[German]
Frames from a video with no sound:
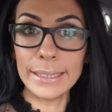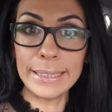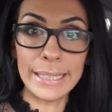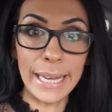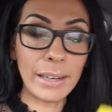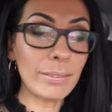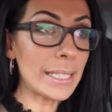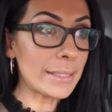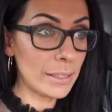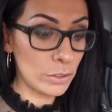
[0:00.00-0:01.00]
äh, den
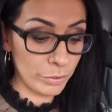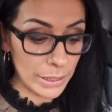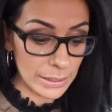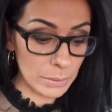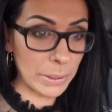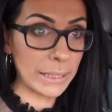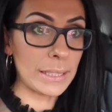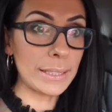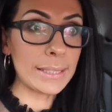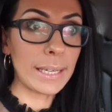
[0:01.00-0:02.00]
Nachweis, also falls das
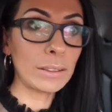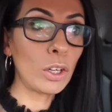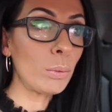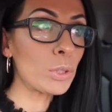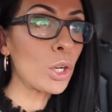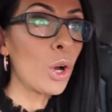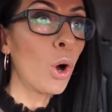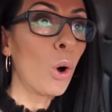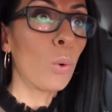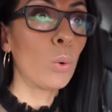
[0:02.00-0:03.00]
Paket nicht ankommt.
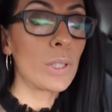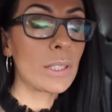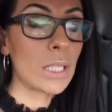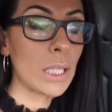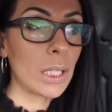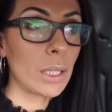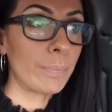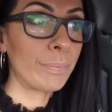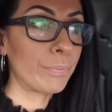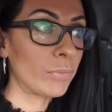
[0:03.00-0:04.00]
Und
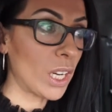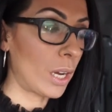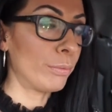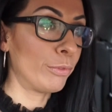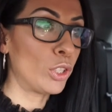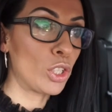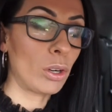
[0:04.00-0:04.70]
ähm, ja, voll